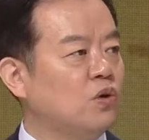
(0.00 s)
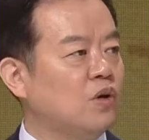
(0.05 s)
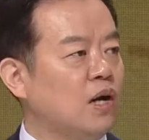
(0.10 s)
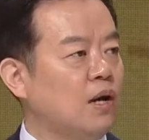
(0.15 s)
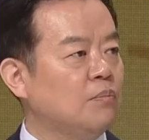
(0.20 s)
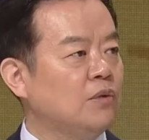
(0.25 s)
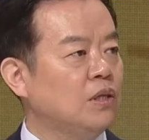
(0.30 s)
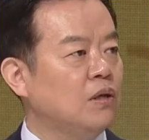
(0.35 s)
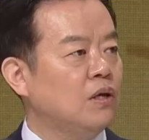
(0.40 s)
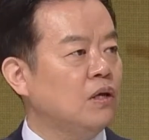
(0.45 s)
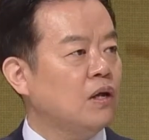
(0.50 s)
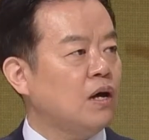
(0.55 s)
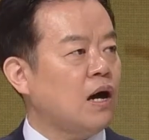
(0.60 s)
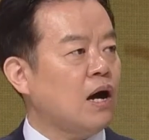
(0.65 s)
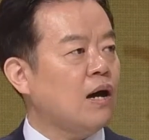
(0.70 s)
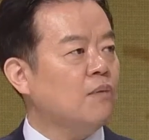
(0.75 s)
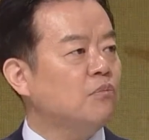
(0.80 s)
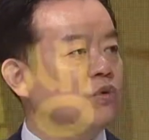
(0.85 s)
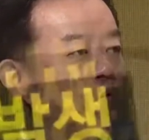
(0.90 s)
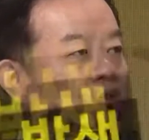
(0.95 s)
들어가면
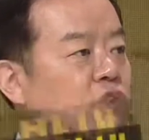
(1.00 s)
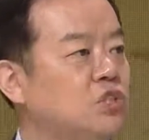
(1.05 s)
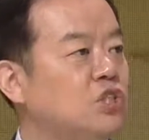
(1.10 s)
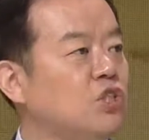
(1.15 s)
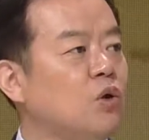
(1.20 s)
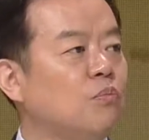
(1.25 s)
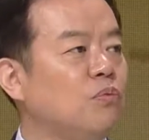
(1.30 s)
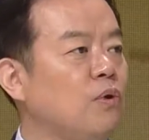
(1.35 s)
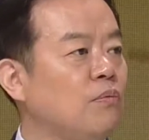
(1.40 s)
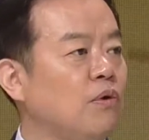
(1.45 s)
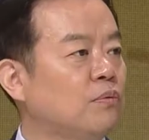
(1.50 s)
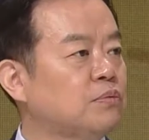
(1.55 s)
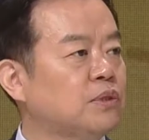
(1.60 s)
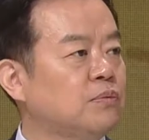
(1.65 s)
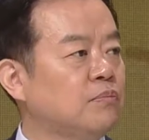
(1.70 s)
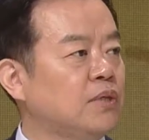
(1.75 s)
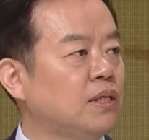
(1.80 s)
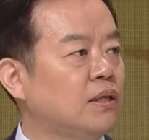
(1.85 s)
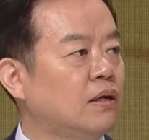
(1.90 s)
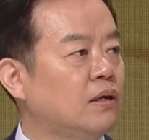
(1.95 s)
아무런 치료법이
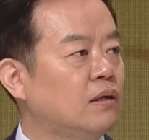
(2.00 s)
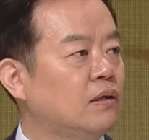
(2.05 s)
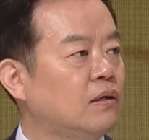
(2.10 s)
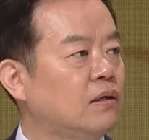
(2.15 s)
없습니다.